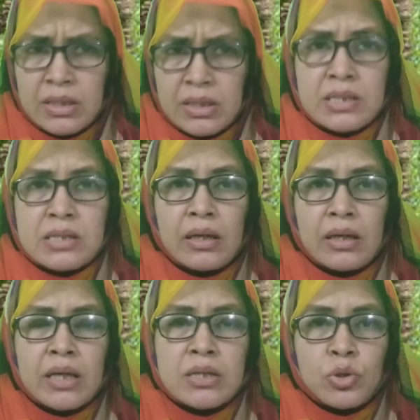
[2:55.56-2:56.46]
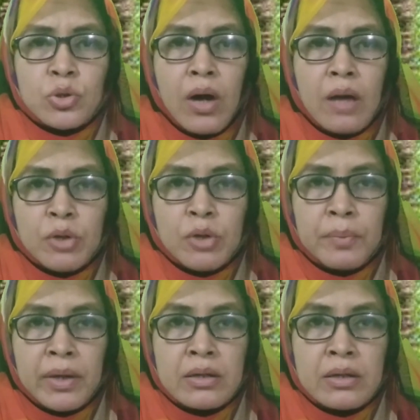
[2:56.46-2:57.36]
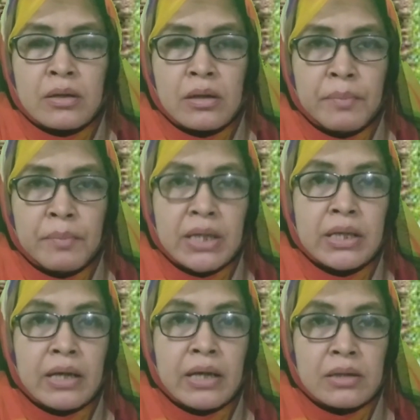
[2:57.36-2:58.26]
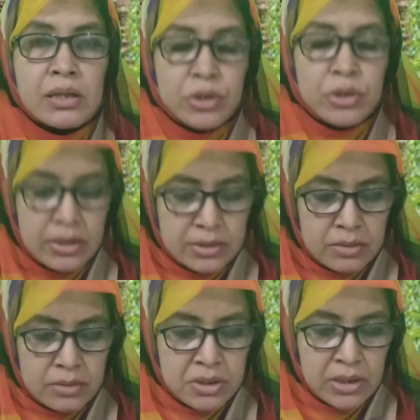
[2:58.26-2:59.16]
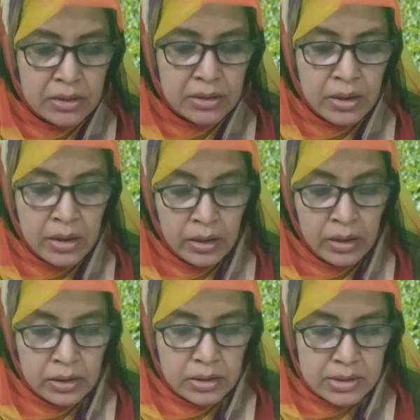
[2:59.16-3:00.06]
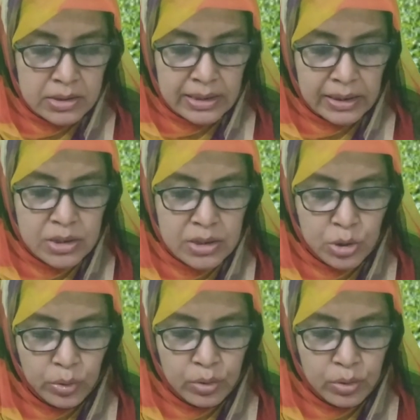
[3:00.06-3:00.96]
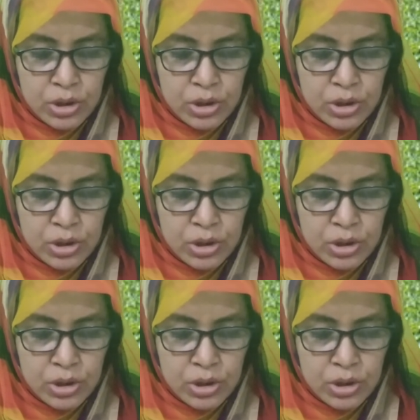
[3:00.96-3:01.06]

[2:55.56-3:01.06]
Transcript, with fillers: ये चीज़ें हैं जो आम तौर पे मेनली एग्रीकल्चर का हिस्सा समझी जाती हैं सेकंड जो